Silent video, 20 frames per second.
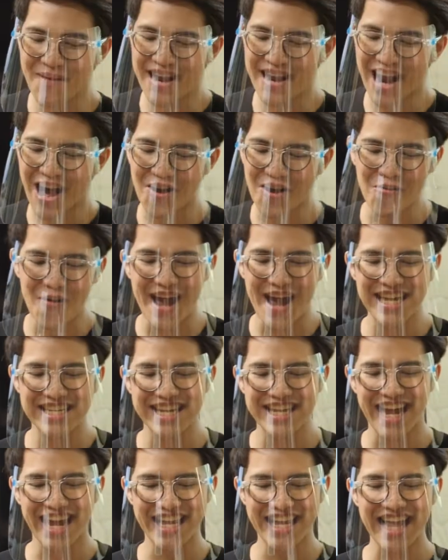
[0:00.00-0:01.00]
มันเอาไว้
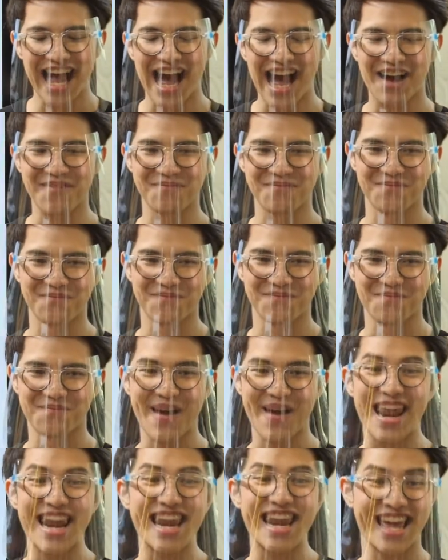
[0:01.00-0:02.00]
ใช้ทำ
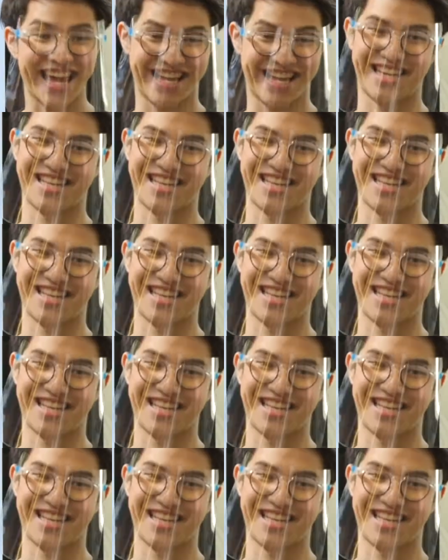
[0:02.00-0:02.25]
แม่เหล็ก